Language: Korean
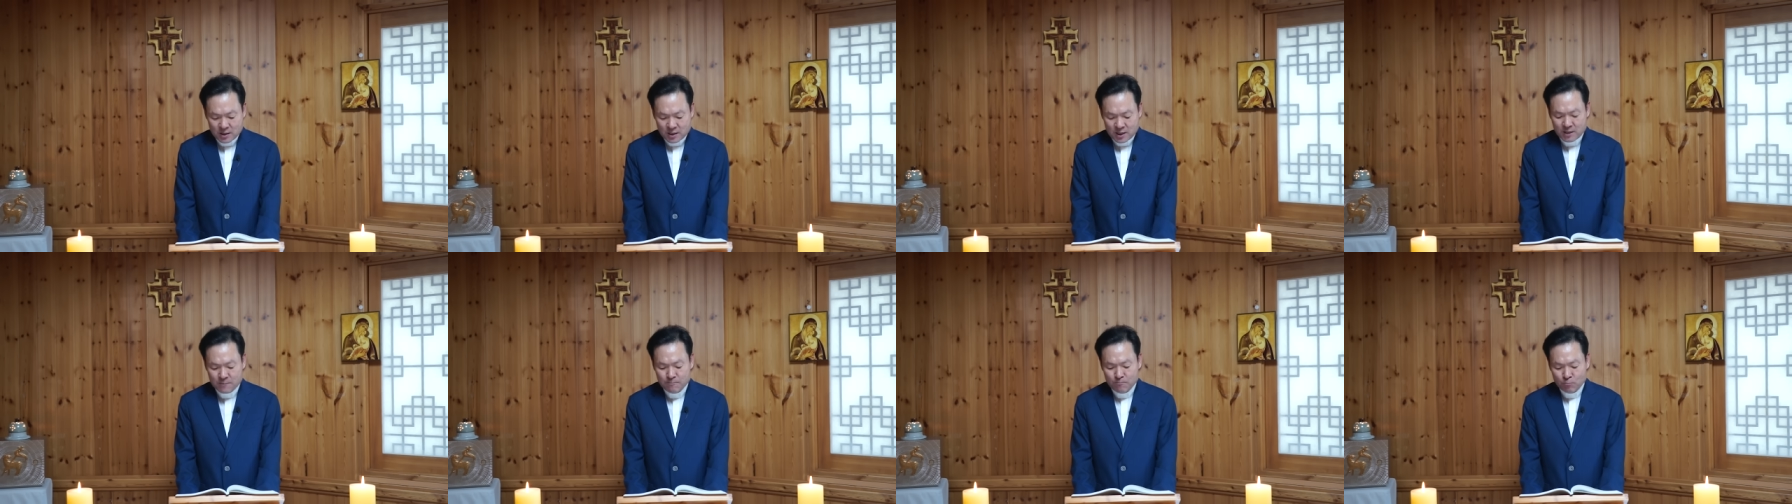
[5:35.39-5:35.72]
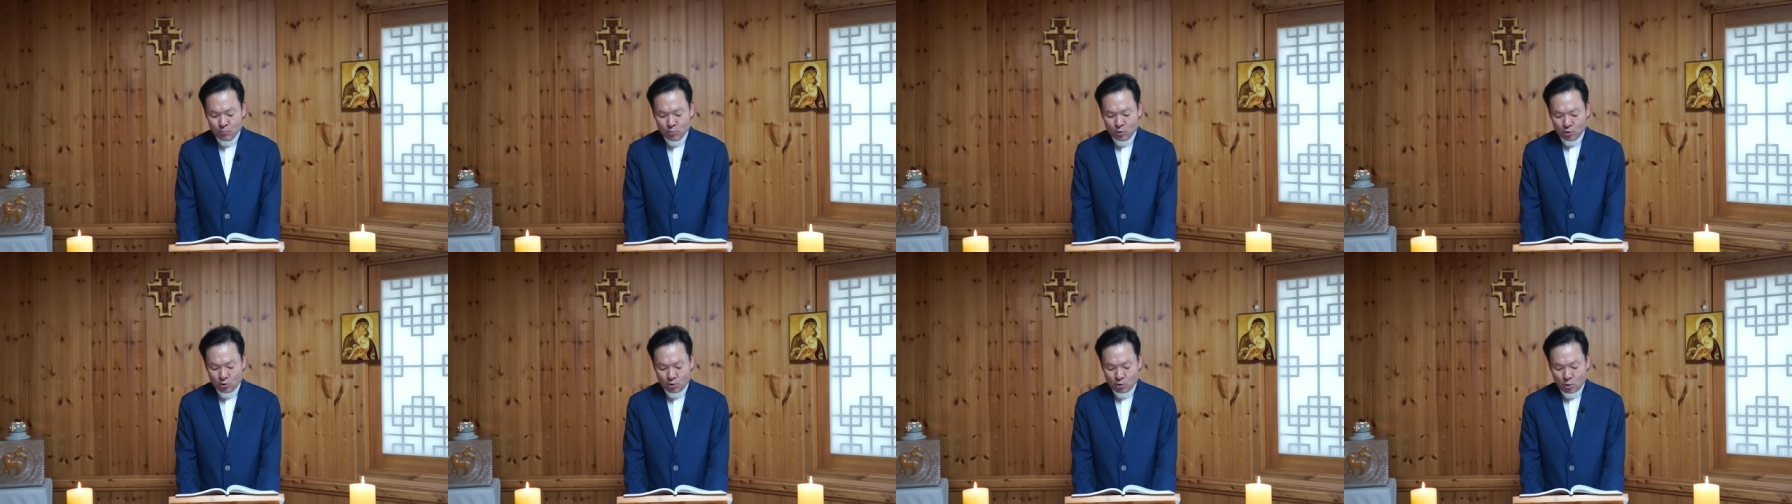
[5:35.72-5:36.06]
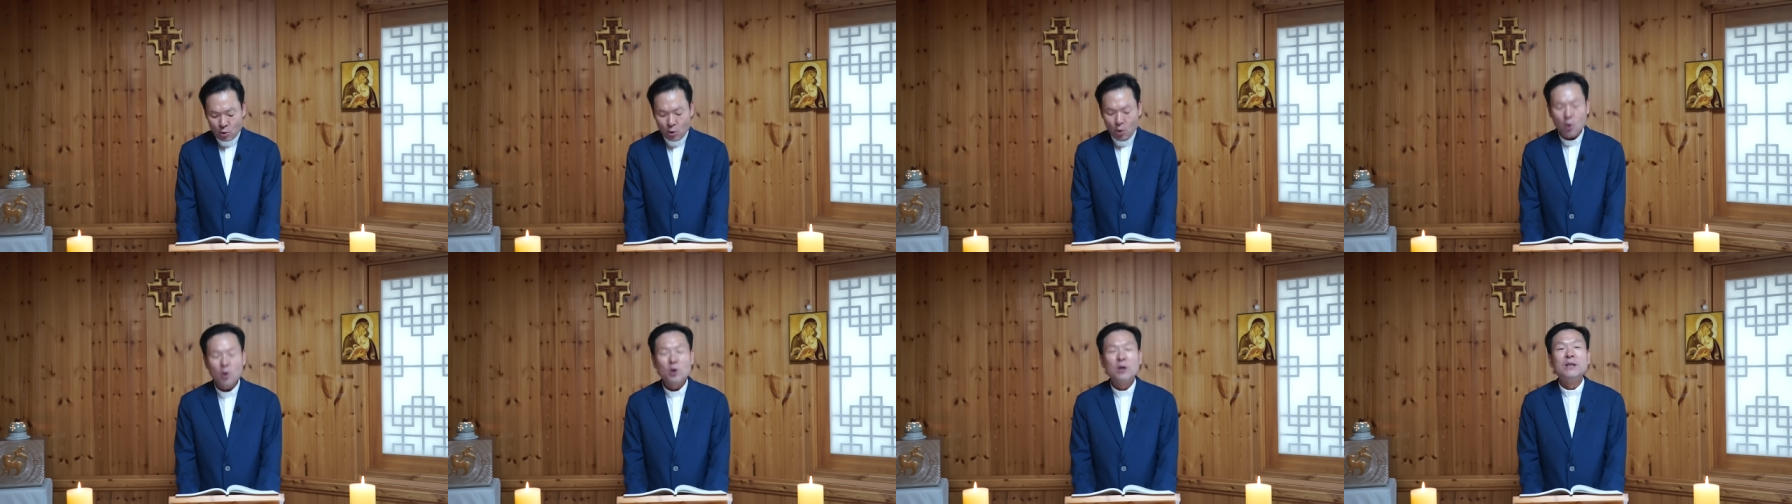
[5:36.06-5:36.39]

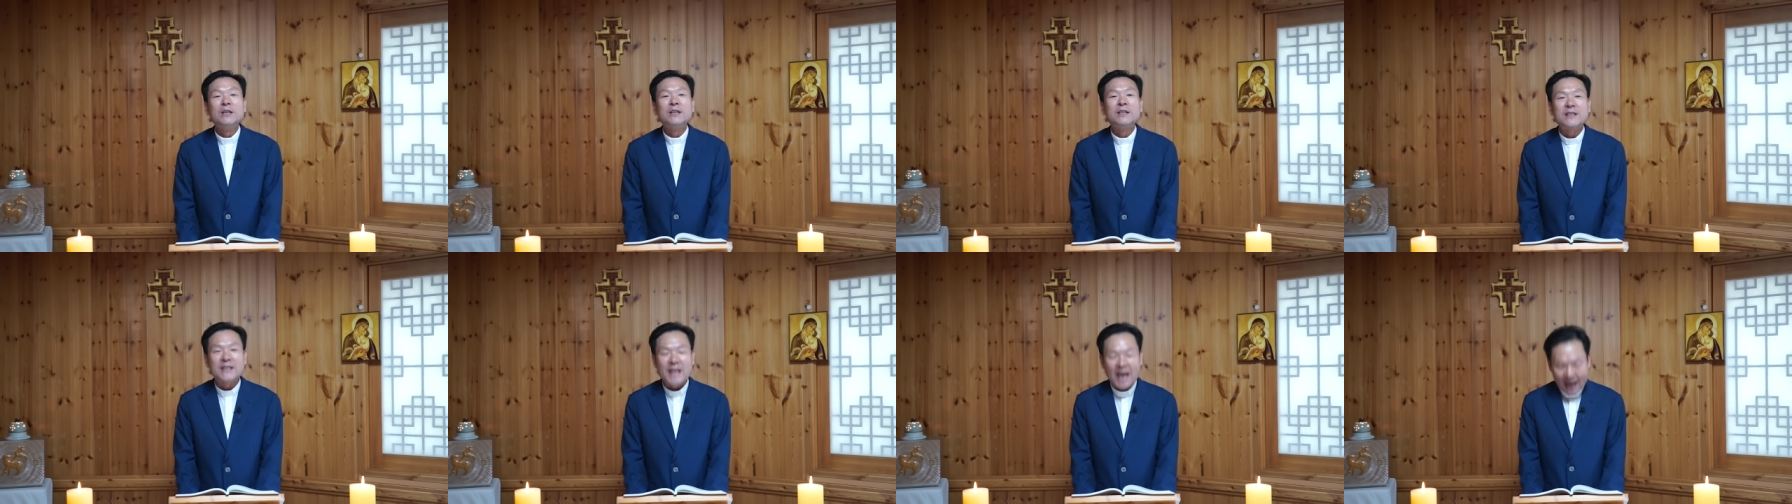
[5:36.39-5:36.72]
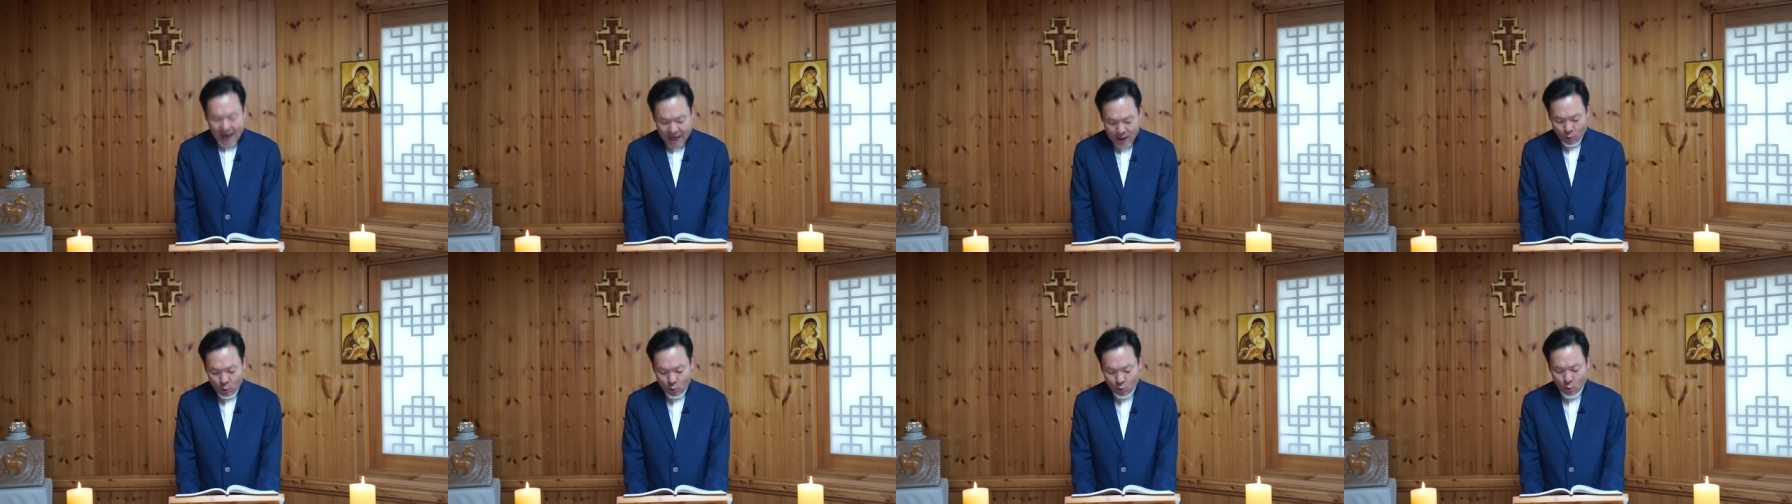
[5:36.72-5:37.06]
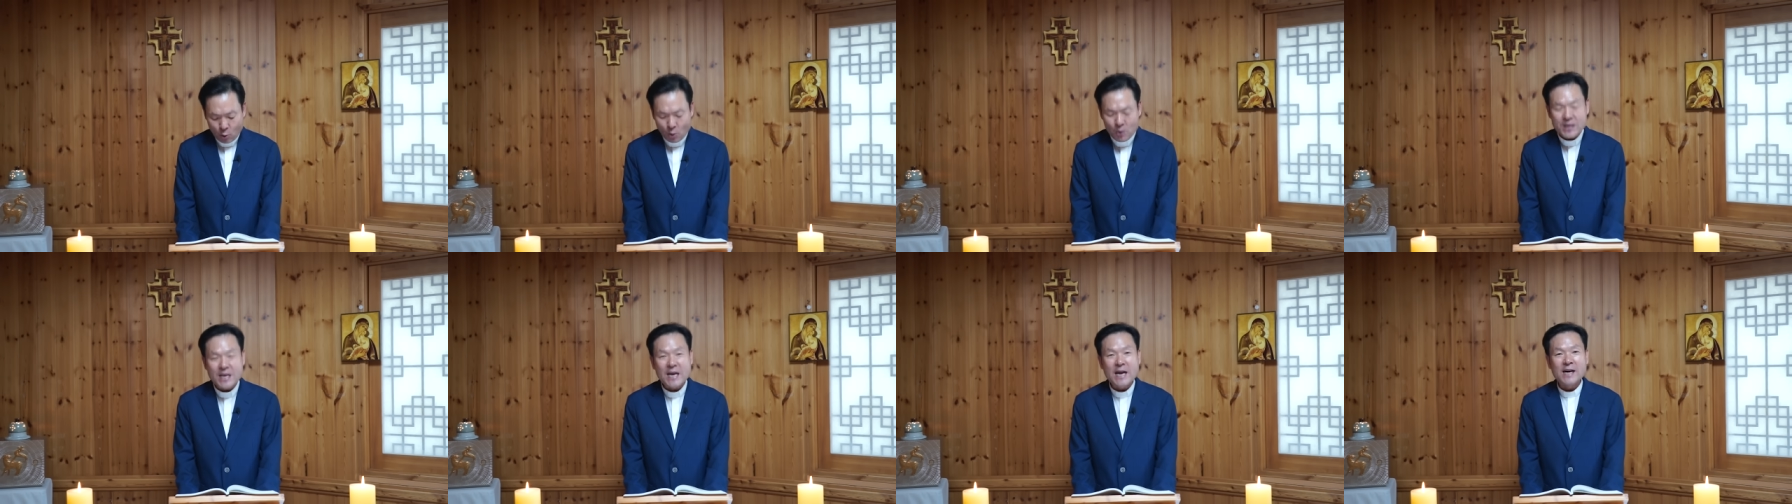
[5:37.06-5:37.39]
인물로
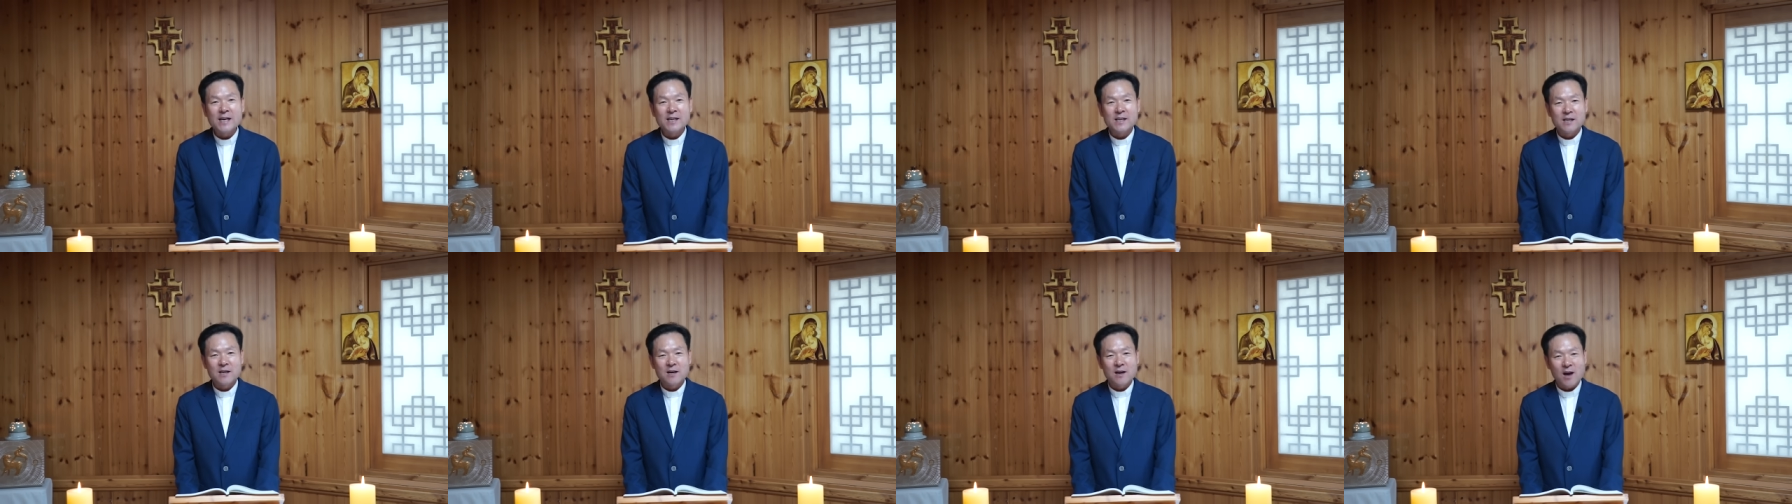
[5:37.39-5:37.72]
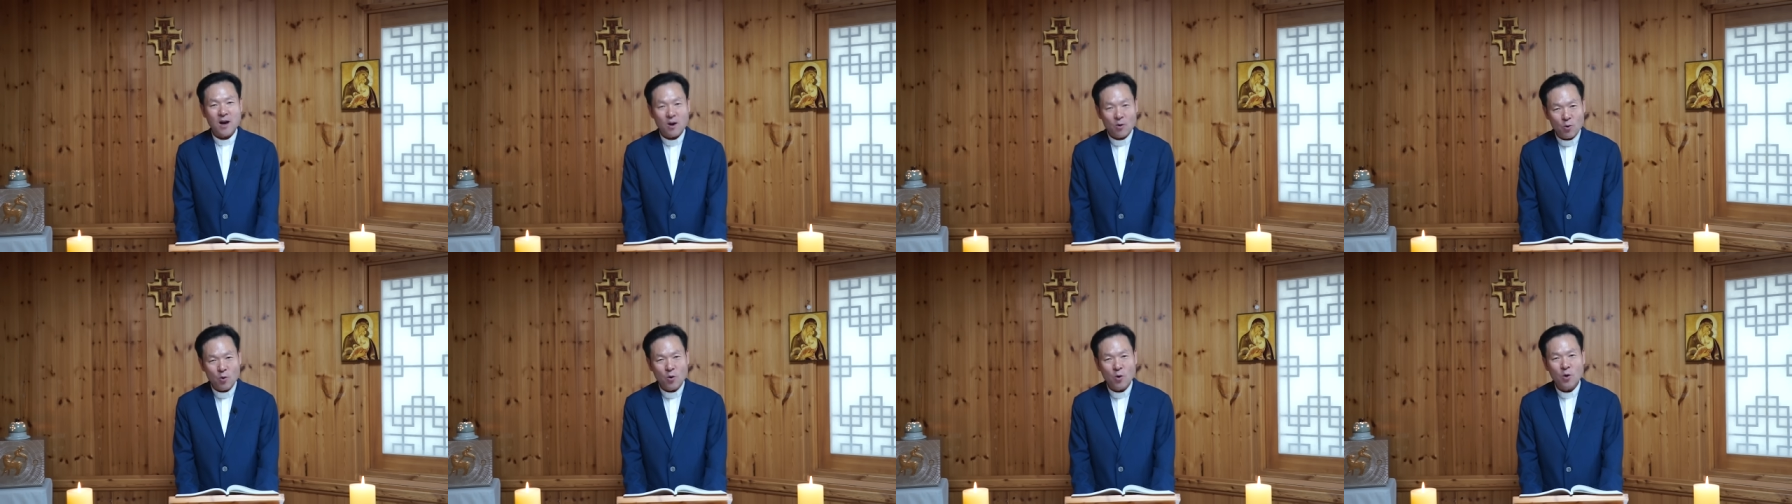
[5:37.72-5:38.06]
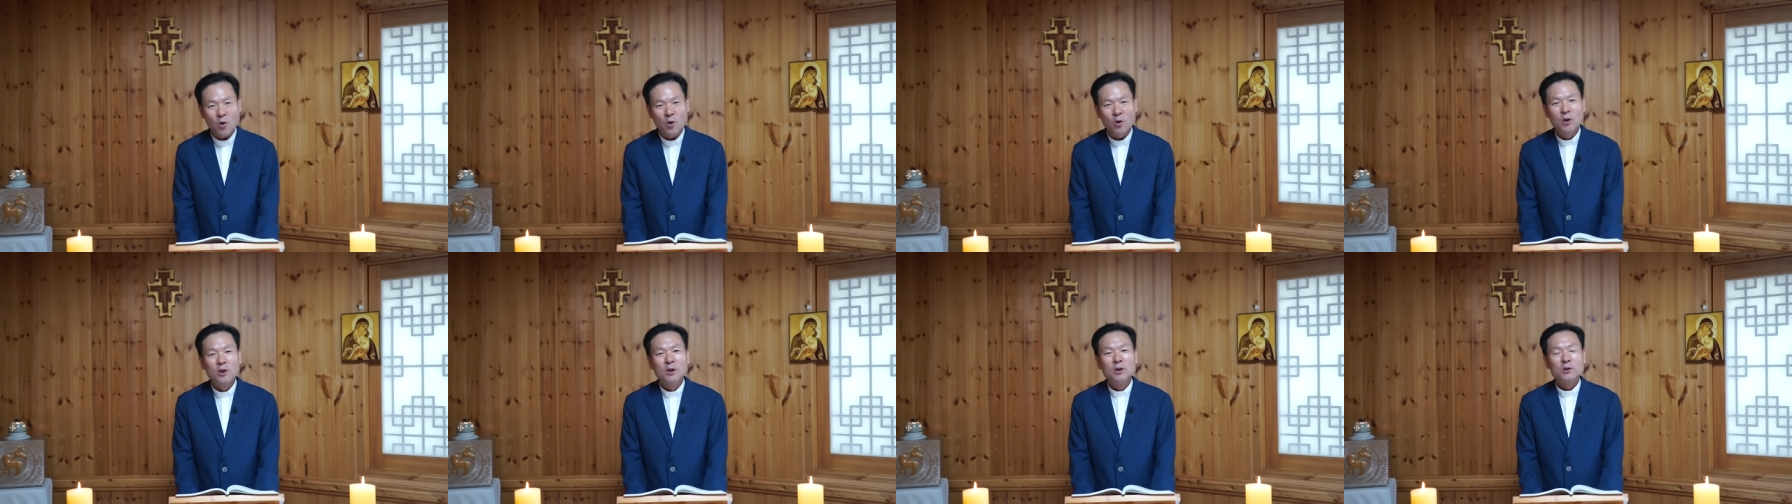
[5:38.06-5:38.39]
대놓고 이야기를
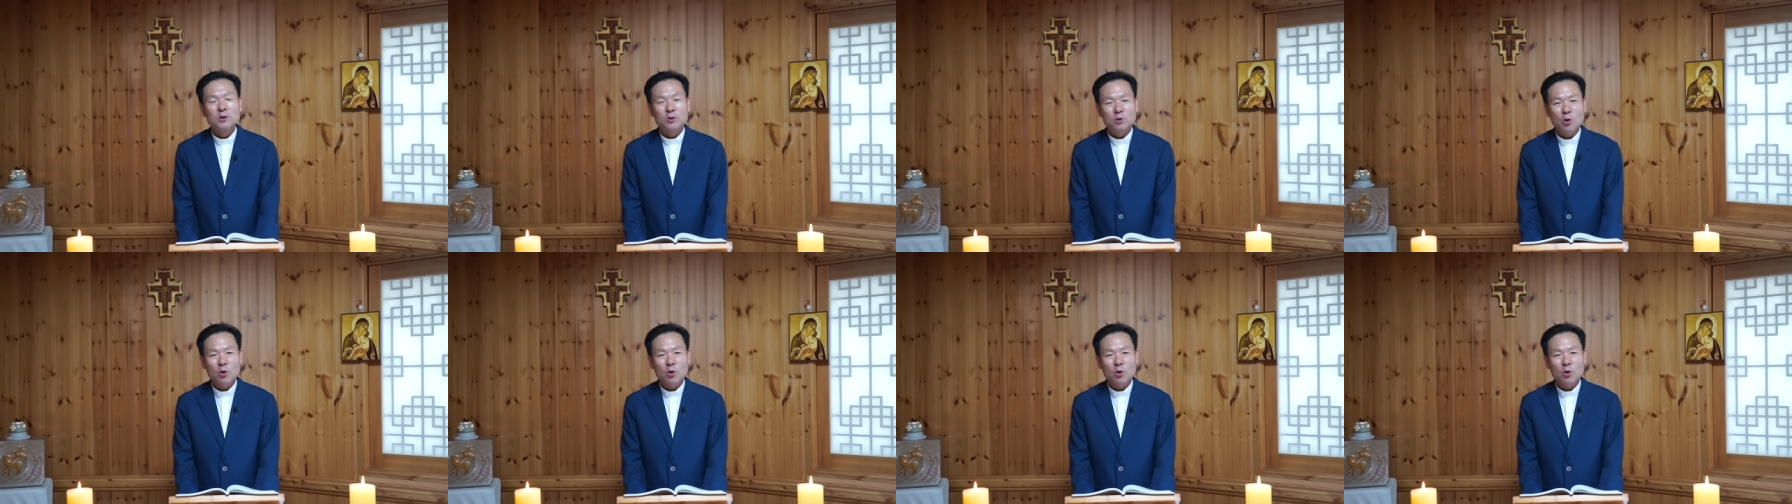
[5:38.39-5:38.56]
하고